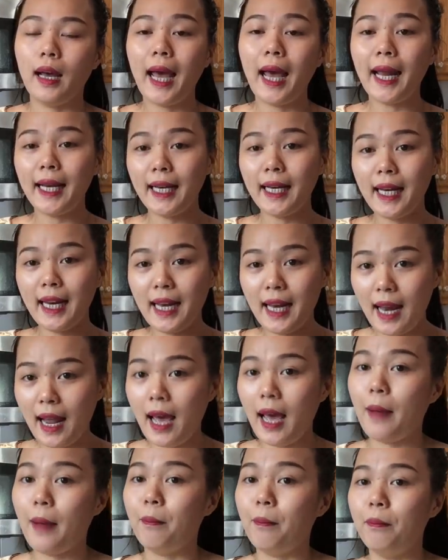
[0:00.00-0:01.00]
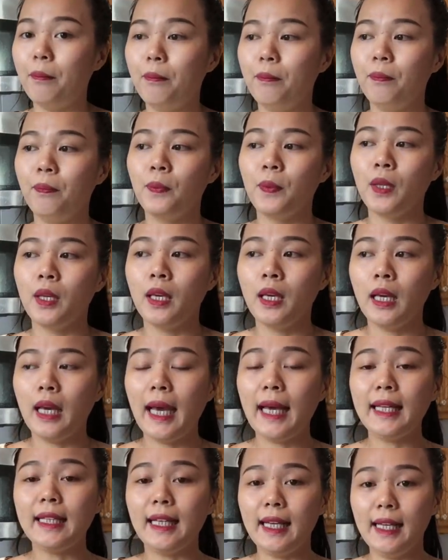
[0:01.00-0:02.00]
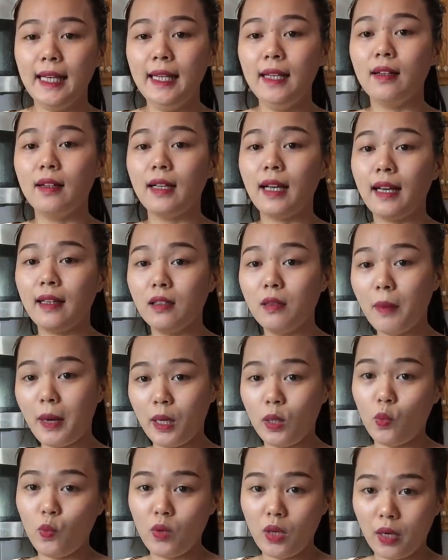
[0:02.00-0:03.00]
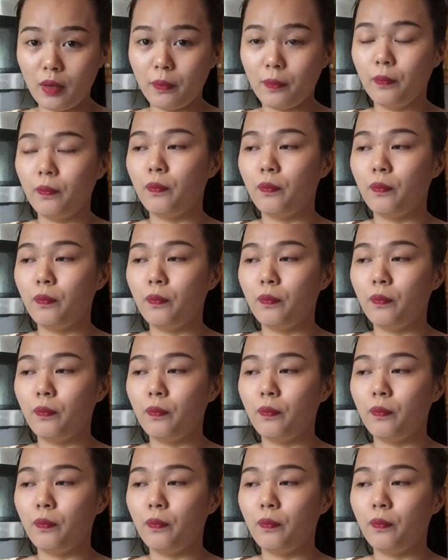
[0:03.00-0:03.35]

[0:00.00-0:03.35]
anh đi làm, anh nghỉ được ngày thứ Bảy Chủ Nhật